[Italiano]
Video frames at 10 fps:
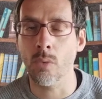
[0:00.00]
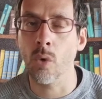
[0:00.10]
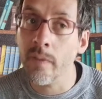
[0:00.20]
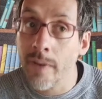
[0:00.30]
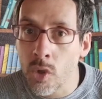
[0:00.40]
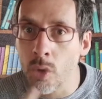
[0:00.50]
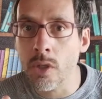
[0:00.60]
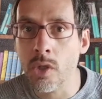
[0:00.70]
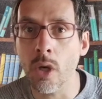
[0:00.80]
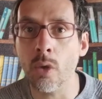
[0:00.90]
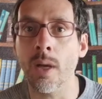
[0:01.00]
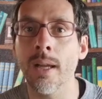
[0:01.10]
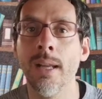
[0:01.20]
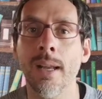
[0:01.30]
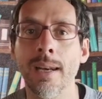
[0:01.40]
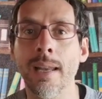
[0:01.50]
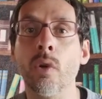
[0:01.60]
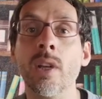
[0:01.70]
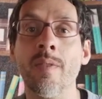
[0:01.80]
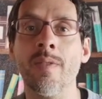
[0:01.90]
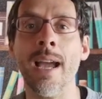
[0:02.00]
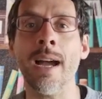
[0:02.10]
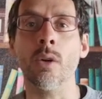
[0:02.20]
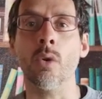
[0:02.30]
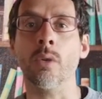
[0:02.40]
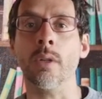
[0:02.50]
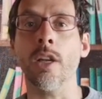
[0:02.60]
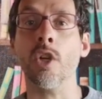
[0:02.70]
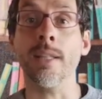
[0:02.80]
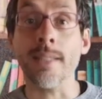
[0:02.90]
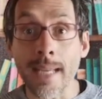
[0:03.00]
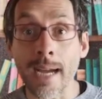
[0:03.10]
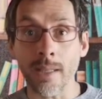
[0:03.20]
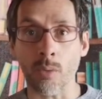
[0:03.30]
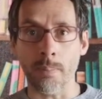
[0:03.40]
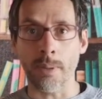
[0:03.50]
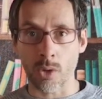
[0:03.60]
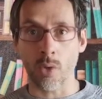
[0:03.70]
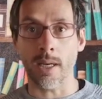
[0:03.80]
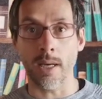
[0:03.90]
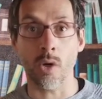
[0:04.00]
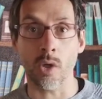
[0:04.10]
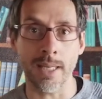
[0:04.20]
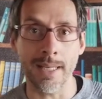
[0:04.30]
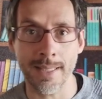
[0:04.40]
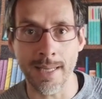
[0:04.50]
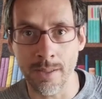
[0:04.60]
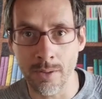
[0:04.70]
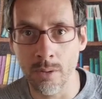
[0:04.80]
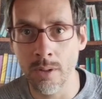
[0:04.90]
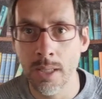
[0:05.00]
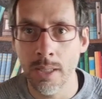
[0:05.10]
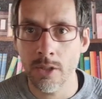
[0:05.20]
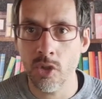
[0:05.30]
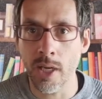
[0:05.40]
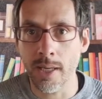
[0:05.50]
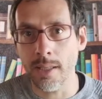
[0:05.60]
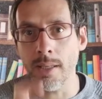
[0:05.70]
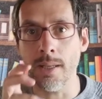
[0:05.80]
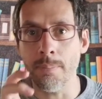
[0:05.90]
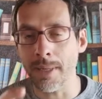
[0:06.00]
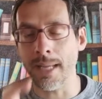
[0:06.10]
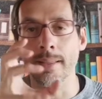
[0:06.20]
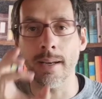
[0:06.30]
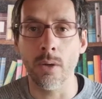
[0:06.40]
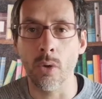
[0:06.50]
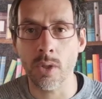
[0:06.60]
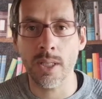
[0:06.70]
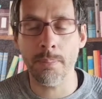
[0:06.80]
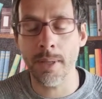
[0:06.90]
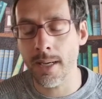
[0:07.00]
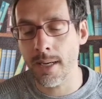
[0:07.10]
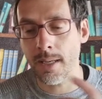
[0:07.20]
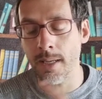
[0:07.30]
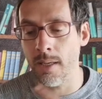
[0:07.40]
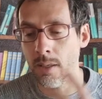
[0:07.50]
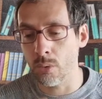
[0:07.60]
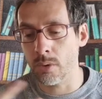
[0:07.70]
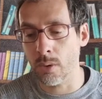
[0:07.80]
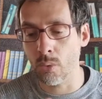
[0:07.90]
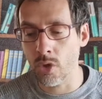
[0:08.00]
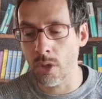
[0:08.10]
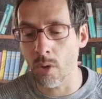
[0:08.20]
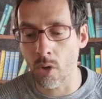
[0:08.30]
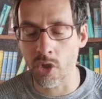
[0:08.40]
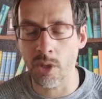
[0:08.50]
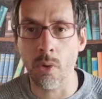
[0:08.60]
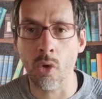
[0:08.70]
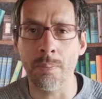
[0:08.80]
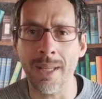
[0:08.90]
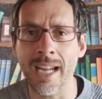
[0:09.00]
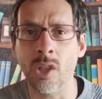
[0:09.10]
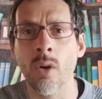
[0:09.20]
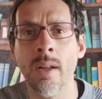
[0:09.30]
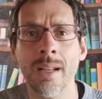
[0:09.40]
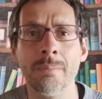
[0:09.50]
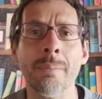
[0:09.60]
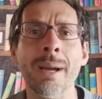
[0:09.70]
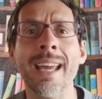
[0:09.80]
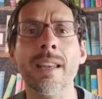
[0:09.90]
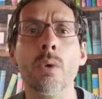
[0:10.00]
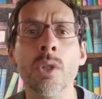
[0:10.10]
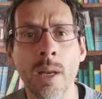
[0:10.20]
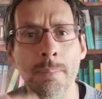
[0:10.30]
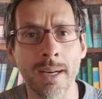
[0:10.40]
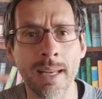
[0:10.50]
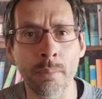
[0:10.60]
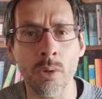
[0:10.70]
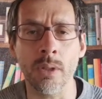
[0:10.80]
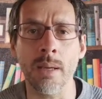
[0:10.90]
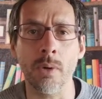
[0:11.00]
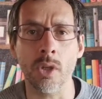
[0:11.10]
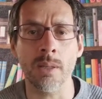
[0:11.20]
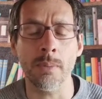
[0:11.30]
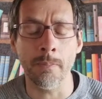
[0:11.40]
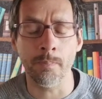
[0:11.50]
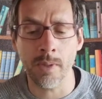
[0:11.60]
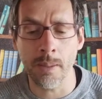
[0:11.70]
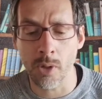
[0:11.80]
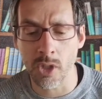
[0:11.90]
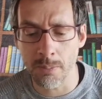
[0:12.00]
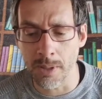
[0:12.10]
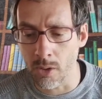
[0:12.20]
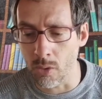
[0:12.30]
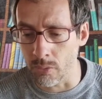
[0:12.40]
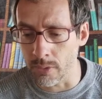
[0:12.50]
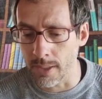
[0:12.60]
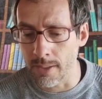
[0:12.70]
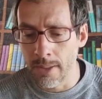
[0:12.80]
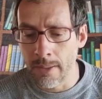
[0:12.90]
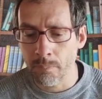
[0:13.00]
quello che faccio io di solito è lavori a fianco con gli scienziati, quindi persone che le cose le sanno, cerchi di, di, prendere il loro sapere e lo traduci in qualcosa di più complicato, ma magari di questo ne parliamo in uno dei prossimi, dei prossimi incontri.